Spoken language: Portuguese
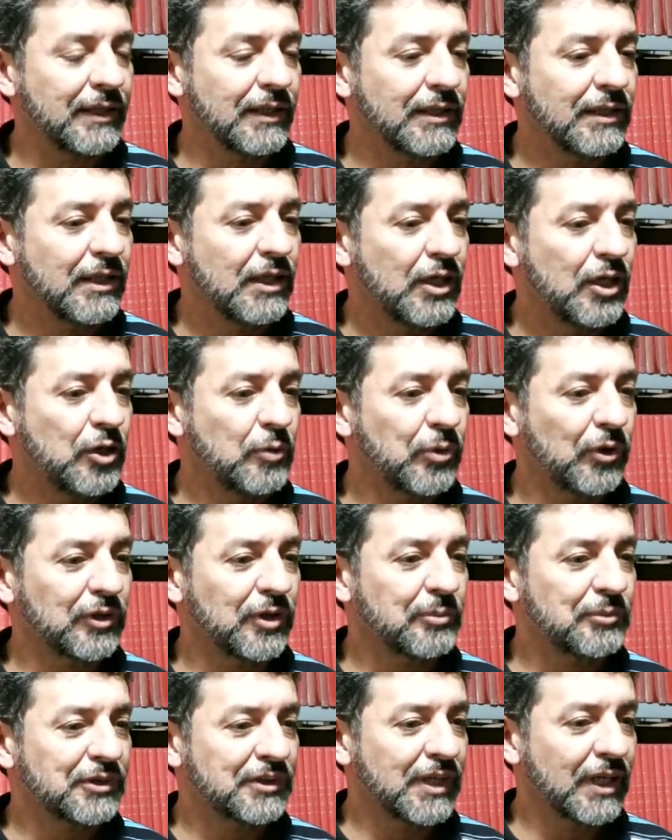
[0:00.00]
e podemos
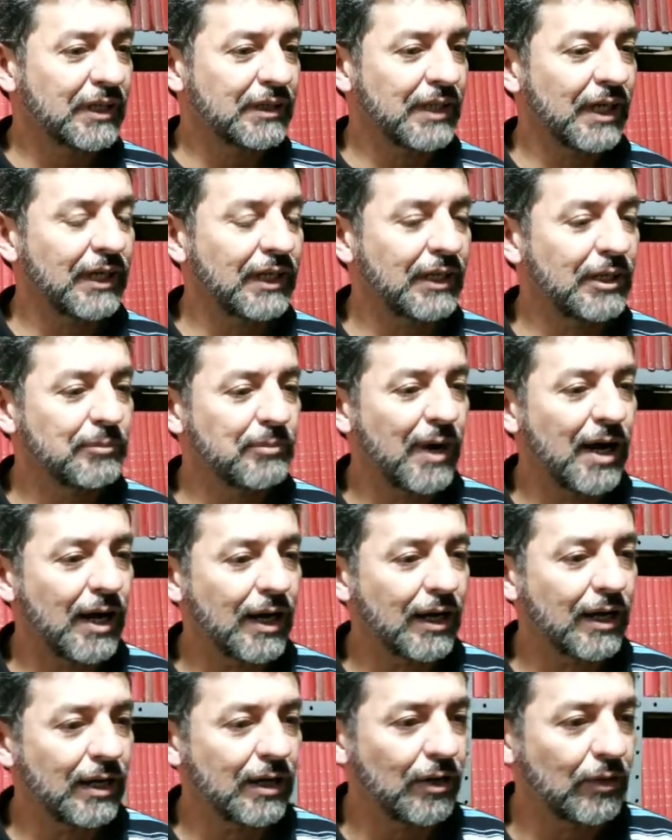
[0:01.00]
dizer que naquele
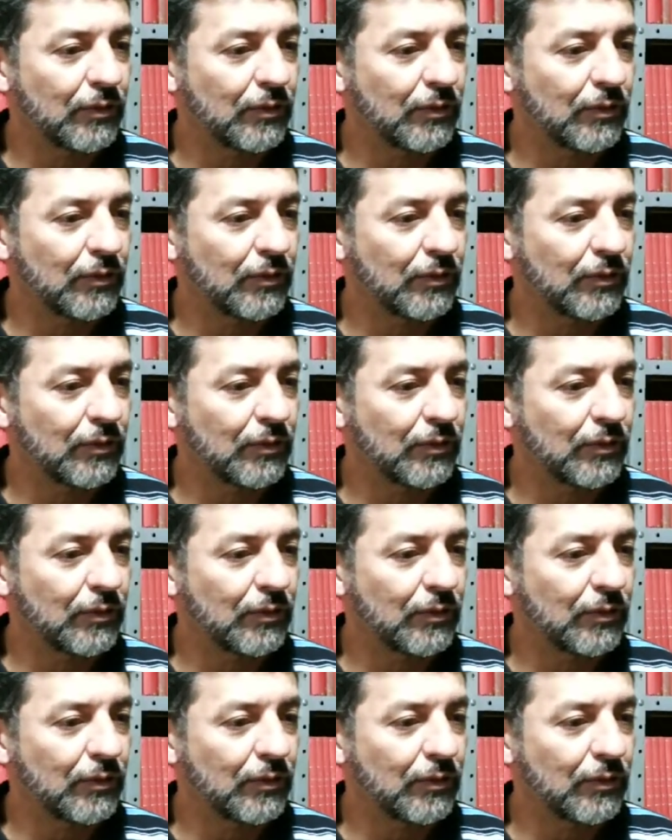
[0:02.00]
barracão